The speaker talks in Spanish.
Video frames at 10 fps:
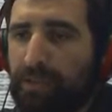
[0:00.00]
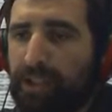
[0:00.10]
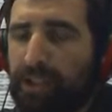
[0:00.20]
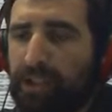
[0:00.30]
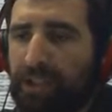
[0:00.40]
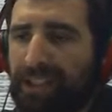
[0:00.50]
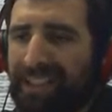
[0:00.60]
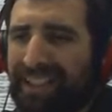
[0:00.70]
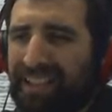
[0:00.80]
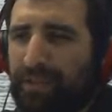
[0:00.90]
pero ¿es
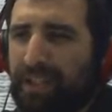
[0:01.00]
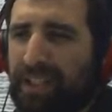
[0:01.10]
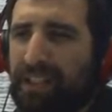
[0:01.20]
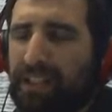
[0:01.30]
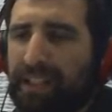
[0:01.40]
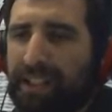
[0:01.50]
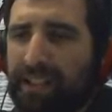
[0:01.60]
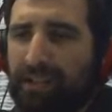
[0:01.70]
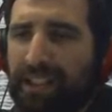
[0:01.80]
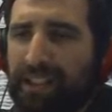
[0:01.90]
tan difícil desde el
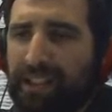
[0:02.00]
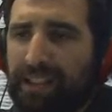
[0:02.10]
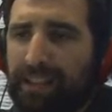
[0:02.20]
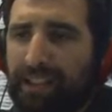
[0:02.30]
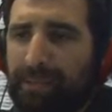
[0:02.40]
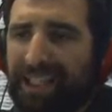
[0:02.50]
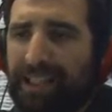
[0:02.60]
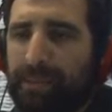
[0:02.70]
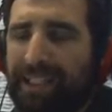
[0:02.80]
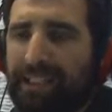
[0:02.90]
canotaje de, Mar del
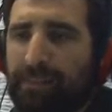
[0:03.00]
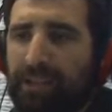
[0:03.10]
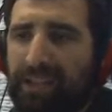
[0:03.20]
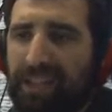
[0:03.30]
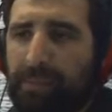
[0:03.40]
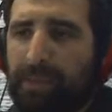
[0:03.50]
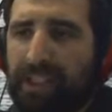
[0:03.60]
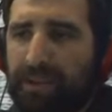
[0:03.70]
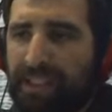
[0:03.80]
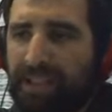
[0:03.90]
Plata ponerse al primer
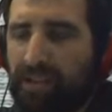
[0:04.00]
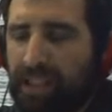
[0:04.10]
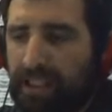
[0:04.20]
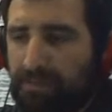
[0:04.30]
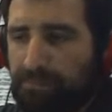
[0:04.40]
nivel nacional?